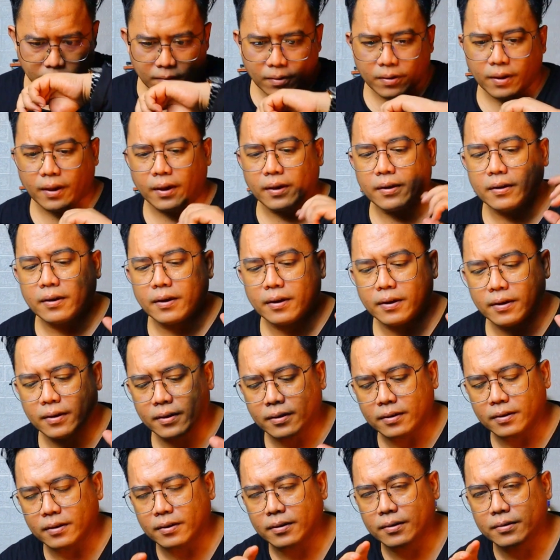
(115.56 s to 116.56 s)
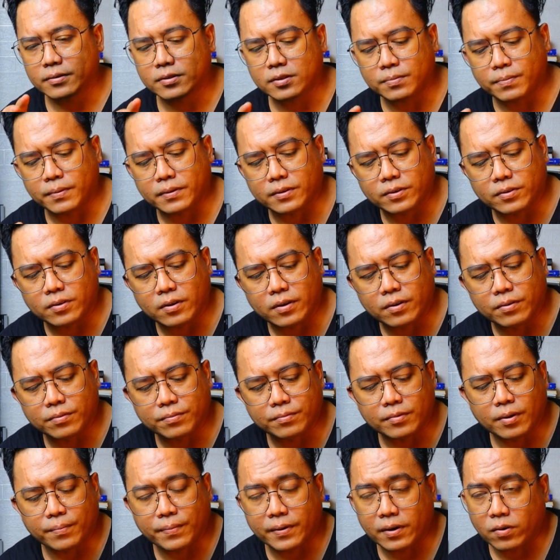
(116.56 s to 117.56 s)
oke okay seperti
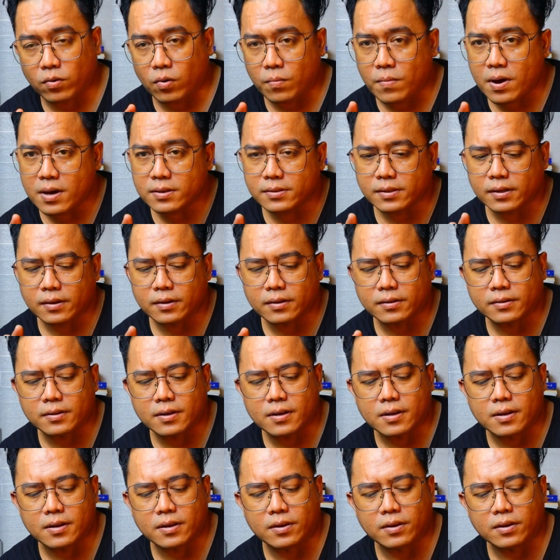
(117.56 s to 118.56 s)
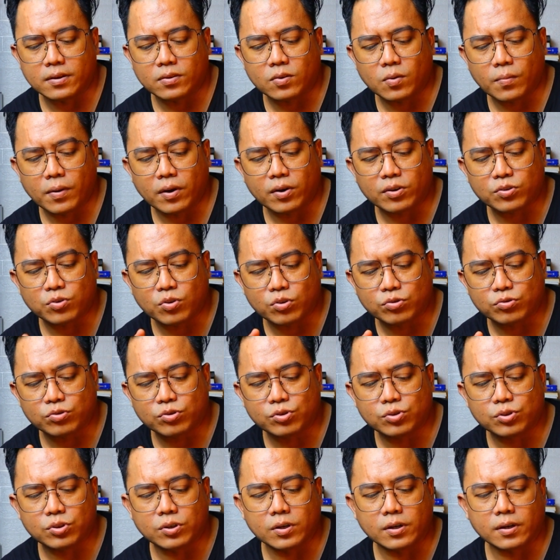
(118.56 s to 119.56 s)
yang udah pernah gue bahas ya dari tobacco
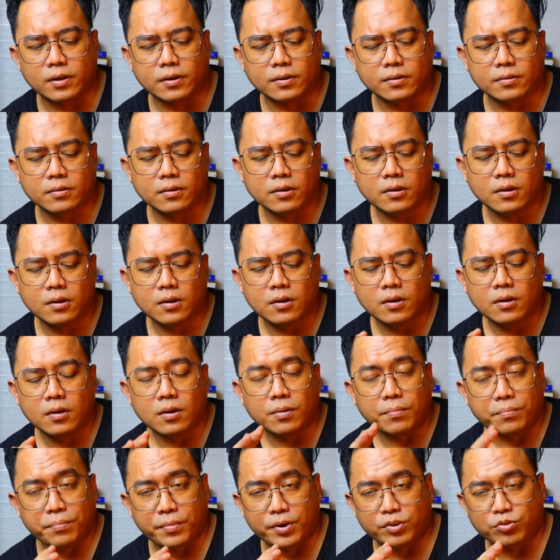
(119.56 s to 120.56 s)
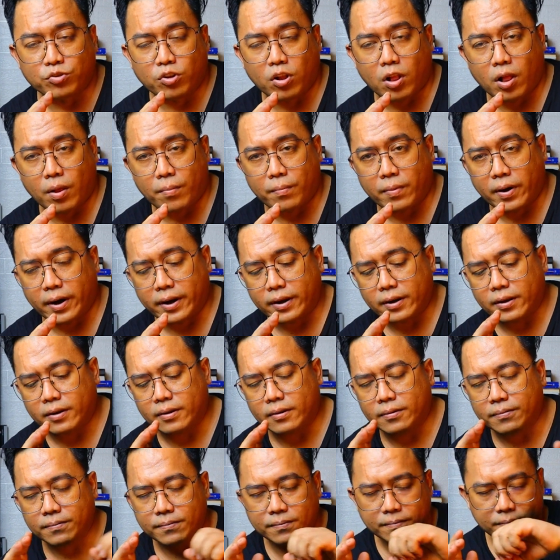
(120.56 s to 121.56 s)
touch yang Maison Alhambra
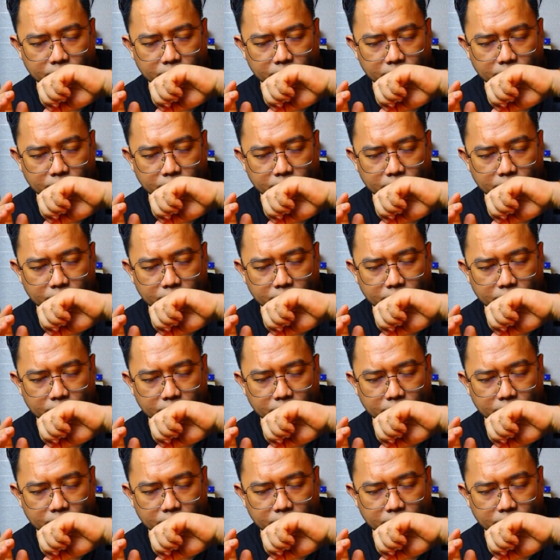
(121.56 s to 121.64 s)
ini